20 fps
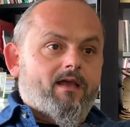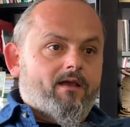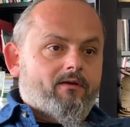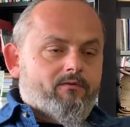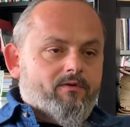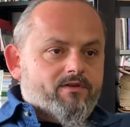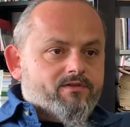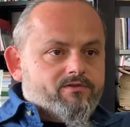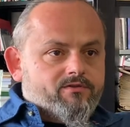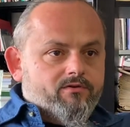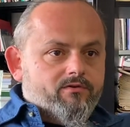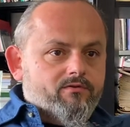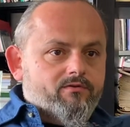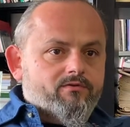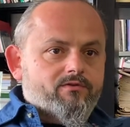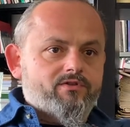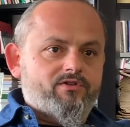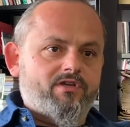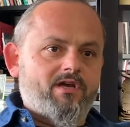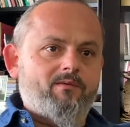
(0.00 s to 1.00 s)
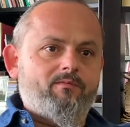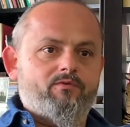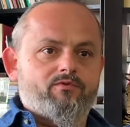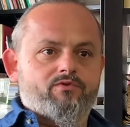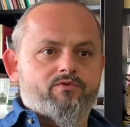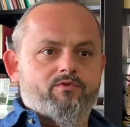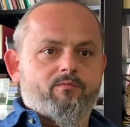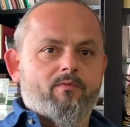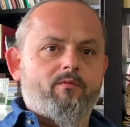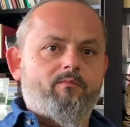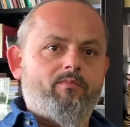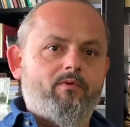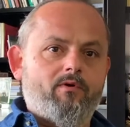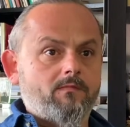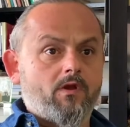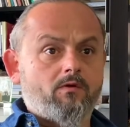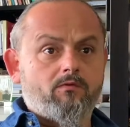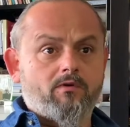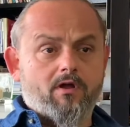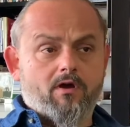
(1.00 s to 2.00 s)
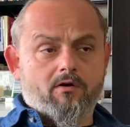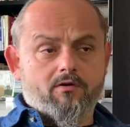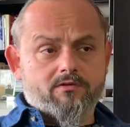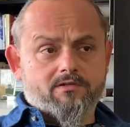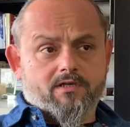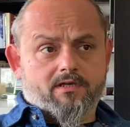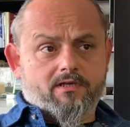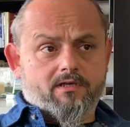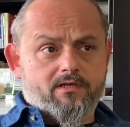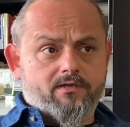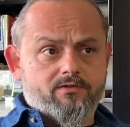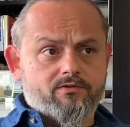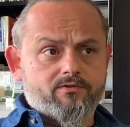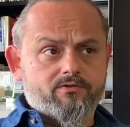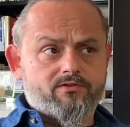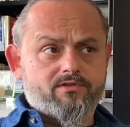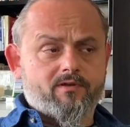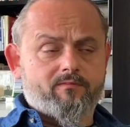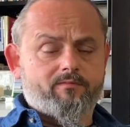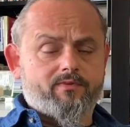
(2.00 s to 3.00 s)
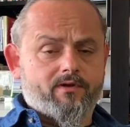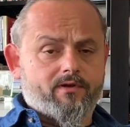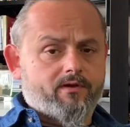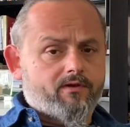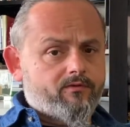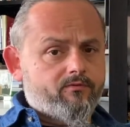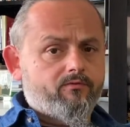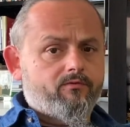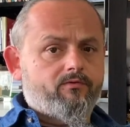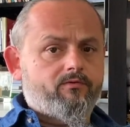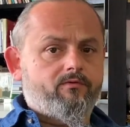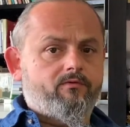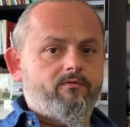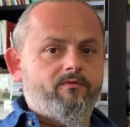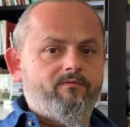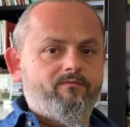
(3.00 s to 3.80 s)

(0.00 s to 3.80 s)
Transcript: E questo diciamo insomma un po' una cosa che ci ho sempre creduto,